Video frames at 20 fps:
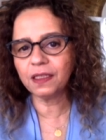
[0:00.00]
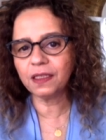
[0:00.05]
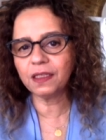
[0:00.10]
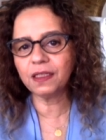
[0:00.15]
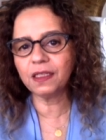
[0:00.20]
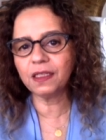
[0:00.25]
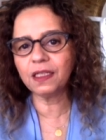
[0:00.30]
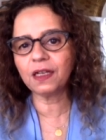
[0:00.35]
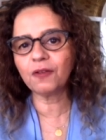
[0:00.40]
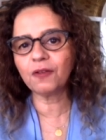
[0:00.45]

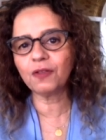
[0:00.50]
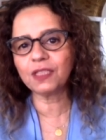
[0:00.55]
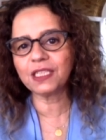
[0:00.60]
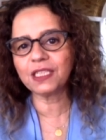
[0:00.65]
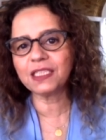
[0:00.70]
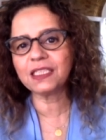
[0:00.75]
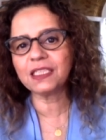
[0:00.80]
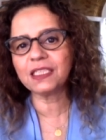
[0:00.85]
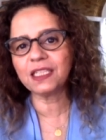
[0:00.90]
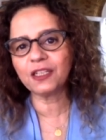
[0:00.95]
que
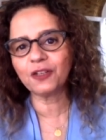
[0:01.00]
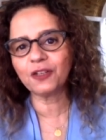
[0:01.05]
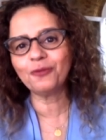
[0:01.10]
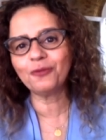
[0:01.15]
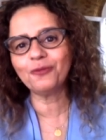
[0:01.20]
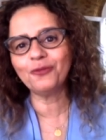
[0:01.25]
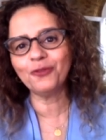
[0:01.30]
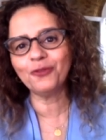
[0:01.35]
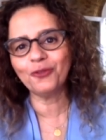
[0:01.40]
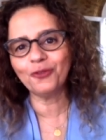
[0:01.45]
aconteceram
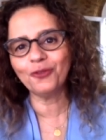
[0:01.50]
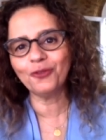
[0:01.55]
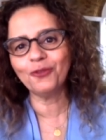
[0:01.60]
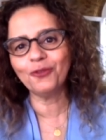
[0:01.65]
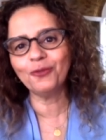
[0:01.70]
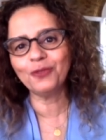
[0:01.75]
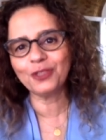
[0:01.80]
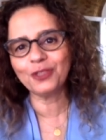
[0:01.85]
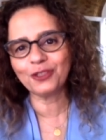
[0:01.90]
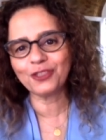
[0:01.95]

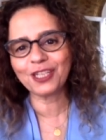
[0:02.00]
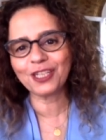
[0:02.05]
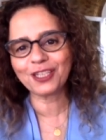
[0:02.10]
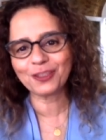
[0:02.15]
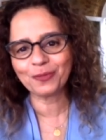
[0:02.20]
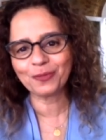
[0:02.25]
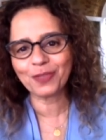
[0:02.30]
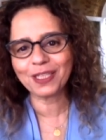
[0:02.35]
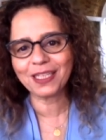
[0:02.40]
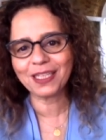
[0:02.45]
no Museu de
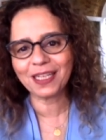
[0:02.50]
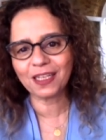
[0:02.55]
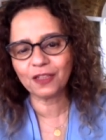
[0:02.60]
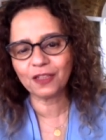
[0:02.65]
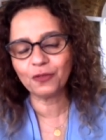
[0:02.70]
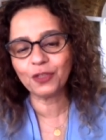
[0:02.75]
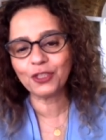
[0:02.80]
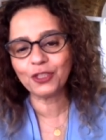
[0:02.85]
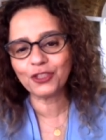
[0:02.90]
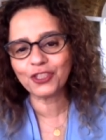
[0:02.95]
Arte Moderna
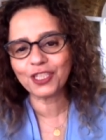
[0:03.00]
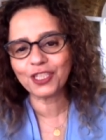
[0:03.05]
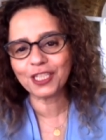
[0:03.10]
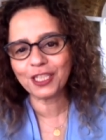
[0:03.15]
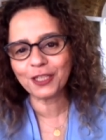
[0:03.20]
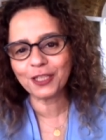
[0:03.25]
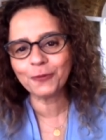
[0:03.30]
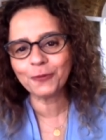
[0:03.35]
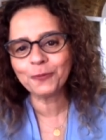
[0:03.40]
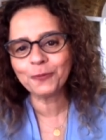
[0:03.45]
do Rio de
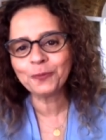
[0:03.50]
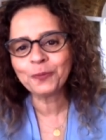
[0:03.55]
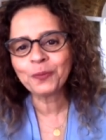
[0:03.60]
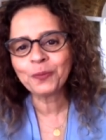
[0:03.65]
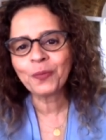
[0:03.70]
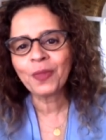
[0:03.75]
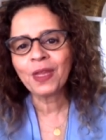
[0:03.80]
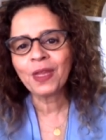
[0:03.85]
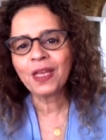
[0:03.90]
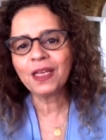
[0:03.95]
Janeiro,
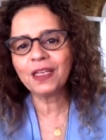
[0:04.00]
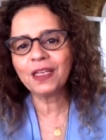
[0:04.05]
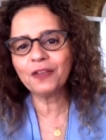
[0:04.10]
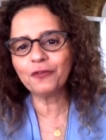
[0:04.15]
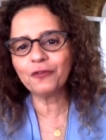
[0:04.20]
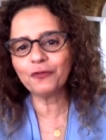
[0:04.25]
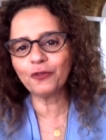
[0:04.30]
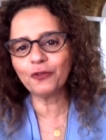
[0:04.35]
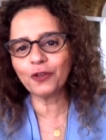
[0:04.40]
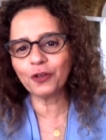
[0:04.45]
que
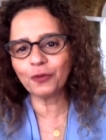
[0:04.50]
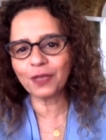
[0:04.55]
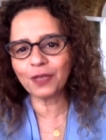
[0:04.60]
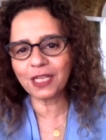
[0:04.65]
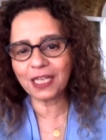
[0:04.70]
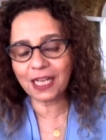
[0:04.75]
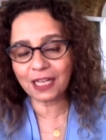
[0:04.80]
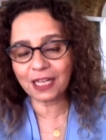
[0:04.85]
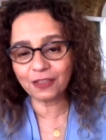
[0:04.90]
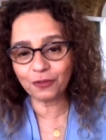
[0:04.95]
foram
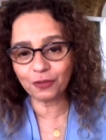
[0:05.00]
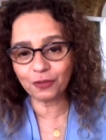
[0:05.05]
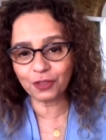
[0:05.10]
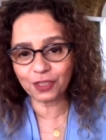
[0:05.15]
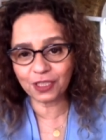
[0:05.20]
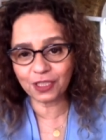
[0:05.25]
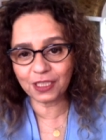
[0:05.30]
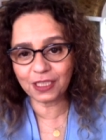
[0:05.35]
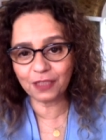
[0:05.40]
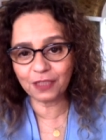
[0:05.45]
criados
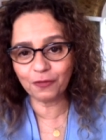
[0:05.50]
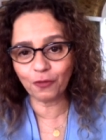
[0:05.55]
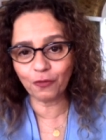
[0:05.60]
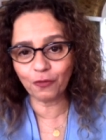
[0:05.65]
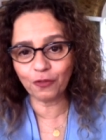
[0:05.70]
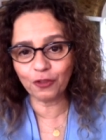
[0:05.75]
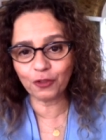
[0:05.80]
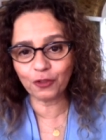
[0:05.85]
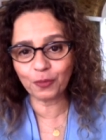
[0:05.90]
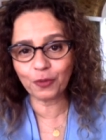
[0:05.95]
e
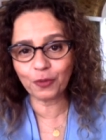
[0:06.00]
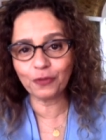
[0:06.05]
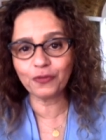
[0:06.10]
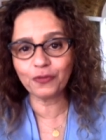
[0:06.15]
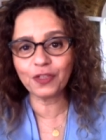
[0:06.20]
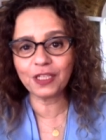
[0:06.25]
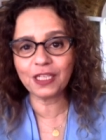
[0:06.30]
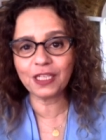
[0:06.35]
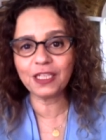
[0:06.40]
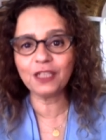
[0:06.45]
desenvolvidos pelo
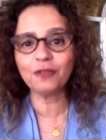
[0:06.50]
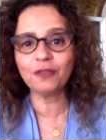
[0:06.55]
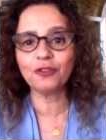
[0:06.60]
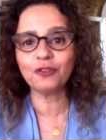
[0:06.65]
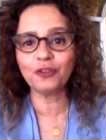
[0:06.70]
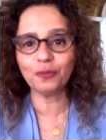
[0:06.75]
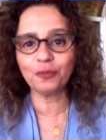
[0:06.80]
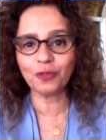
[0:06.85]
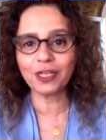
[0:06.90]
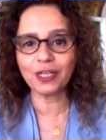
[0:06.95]
Frederico
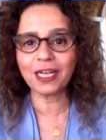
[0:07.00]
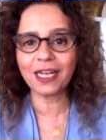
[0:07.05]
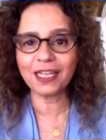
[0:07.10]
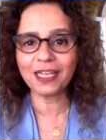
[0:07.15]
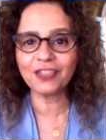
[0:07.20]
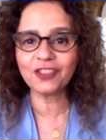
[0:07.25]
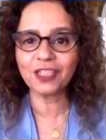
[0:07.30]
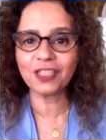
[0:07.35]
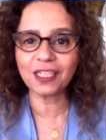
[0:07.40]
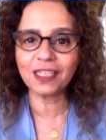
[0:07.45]
de
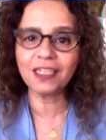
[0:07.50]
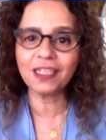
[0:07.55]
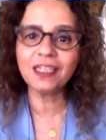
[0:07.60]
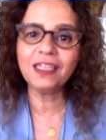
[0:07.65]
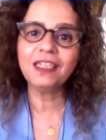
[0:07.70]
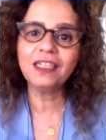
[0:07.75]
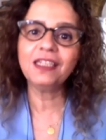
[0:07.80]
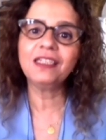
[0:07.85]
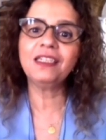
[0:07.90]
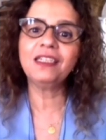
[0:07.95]
Moraes, né?
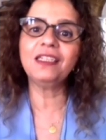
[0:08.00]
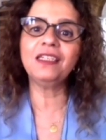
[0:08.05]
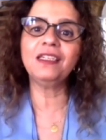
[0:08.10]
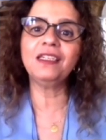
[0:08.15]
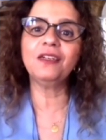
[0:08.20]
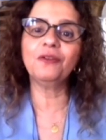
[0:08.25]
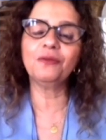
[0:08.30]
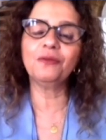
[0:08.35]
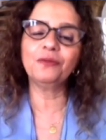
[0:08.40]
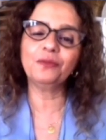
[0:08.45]
que
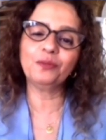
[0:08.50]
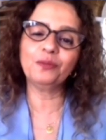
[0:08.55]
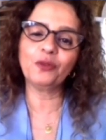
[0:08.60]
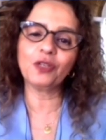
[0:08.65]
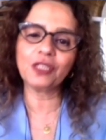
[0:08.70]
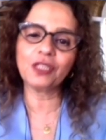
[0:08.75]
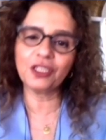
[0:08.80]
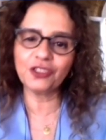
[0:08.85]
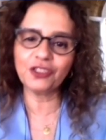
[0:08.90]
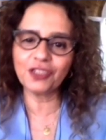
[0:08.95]
é um
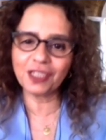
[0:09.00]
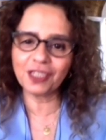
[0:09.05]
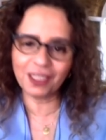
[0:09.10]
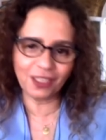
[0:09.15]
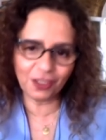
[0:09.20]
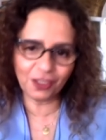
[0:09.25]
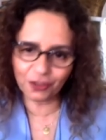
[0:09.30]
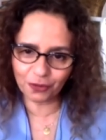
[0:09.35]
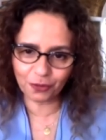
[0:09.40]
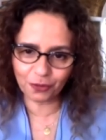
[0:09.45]
importante
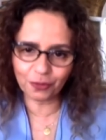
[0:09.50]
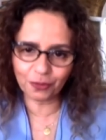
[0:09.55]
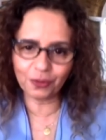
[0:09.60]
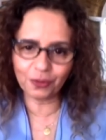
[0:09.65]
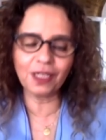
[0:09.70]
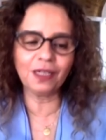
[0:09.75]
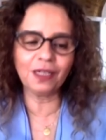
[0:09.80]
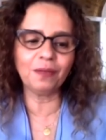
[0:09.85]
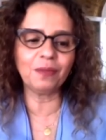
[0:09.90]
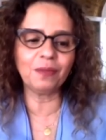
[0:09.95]
crítico
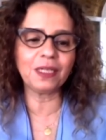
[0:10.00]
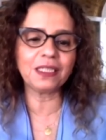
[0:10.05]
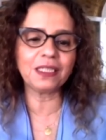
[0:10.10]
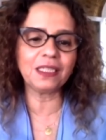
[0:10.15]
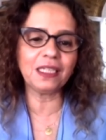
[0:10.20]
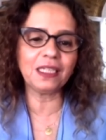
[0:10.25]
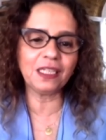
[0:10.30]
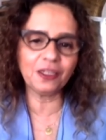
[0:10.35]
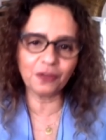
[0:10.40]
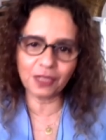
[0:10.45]
né,
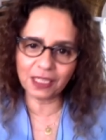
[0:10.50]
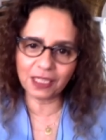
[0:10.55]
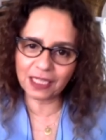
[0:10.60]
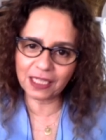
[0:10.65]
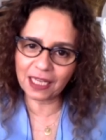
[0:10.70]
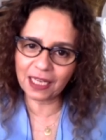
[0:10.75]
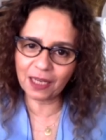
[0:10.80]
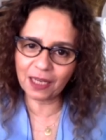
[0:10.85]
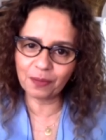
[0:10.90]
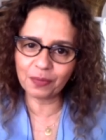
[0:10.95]
brasileiro e que na
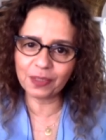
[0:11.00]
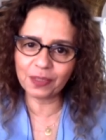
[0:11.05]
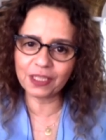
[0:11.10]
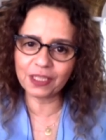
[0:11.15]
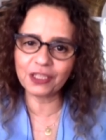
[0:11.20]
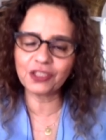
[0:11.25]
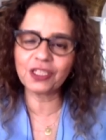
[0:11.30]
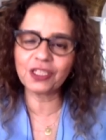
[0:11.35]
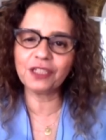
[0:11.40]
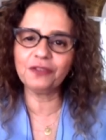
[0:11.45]
época
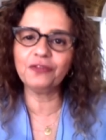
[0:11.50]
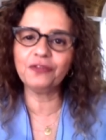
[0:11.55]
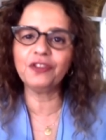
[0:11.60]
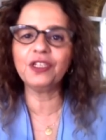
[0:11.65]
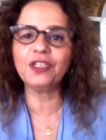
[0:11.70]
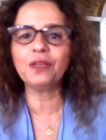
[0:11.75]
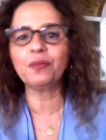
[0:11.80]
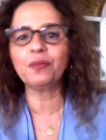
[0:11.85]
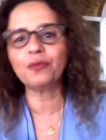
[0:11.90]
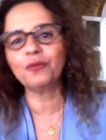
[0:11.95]

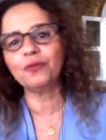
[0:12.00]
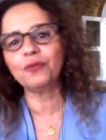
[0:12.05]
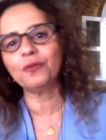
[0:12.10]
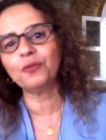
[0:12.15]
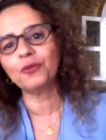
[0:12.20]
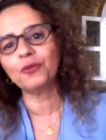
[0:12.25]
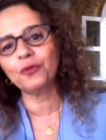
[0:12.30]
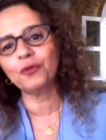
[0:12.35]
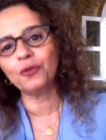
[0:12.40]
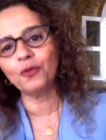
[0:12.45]
escrevia para
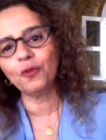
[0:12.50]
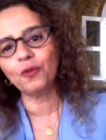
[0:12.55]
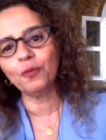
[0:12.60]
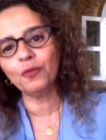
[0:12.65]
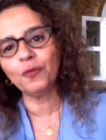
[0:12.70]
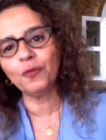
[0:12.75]
o Globo.